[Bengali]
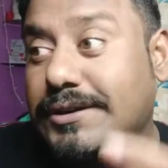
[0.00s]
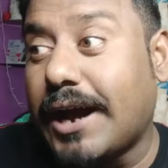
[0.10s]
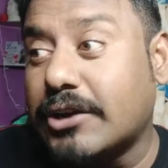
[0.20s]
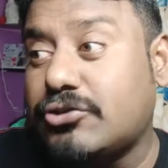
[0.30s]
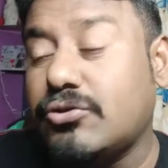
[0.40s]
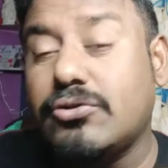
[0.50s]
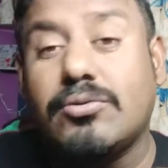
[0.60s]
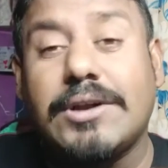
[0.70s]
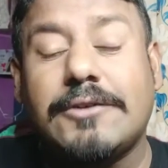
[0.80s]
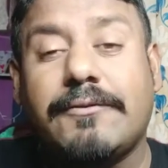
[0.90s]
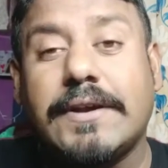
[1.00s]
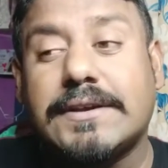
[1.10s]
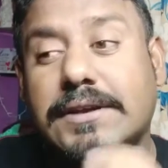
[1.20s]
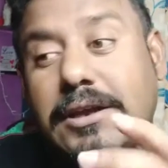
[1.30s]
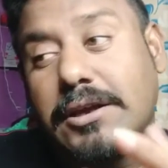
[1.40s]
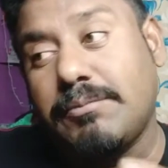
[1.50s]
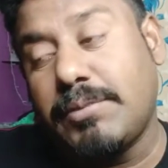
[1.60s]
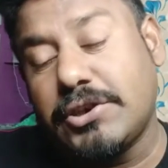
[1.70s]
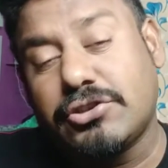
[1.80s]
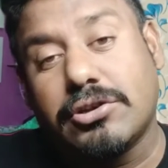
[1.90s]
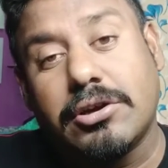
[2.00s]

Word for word: যার জন্য নেটফ্লিক্সকে বেশ